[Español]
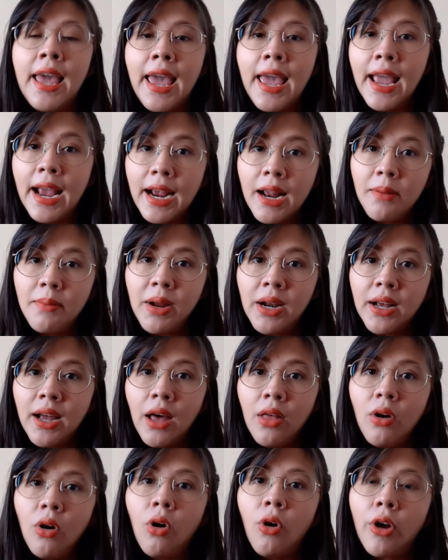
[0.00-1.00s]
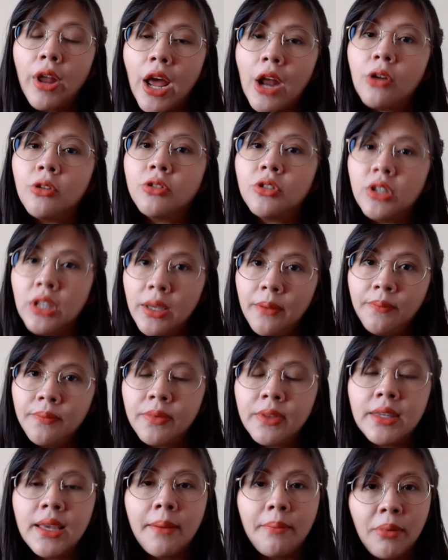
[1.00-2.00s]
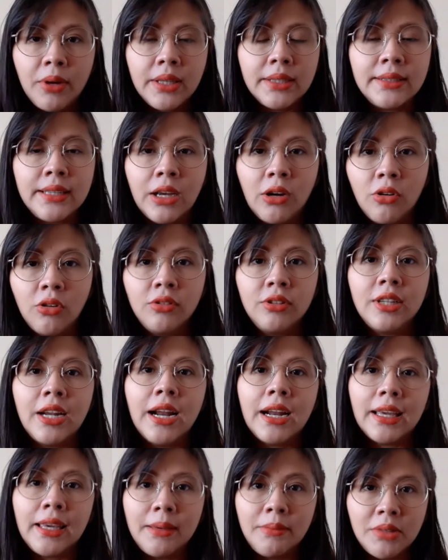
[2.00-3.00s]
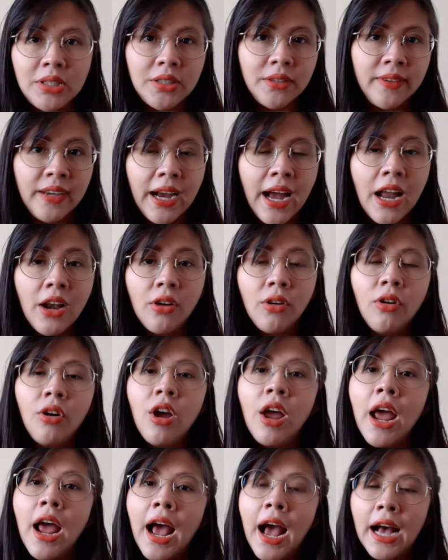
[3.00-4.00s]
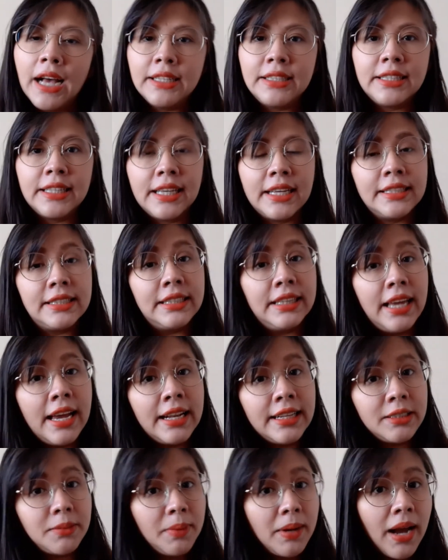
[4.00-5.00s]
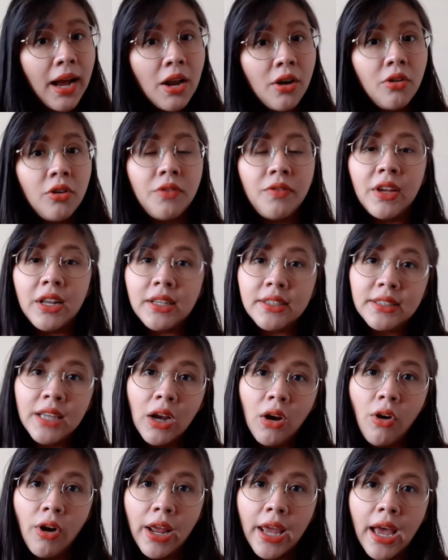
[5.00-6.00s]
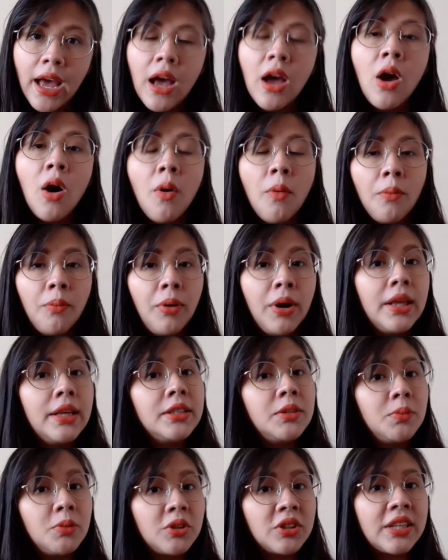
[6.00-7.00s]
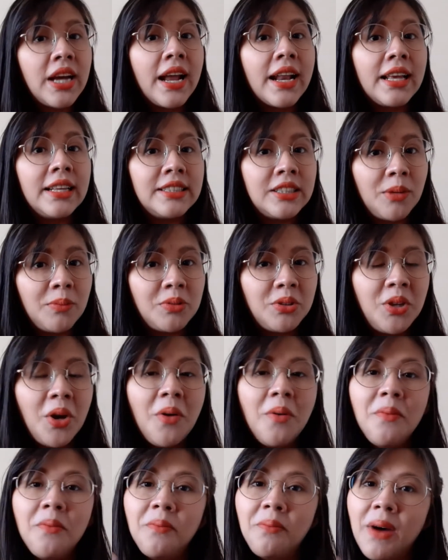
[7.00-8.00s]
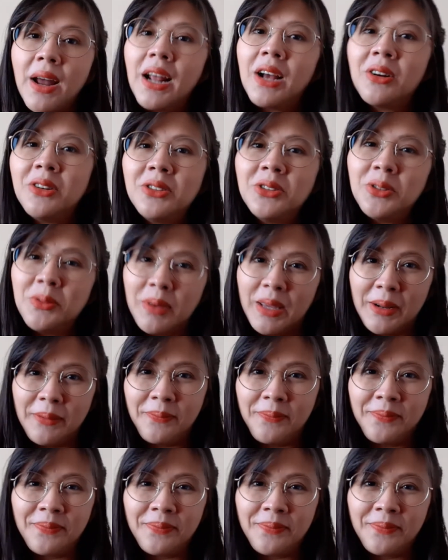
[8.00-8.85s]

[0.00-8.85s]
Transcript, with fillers: En el mercado coreano sí, ya puedes encontrar kimchi vegano, así que si eres vegano y vienes a Corea, puedes buscar esta opción para consumir.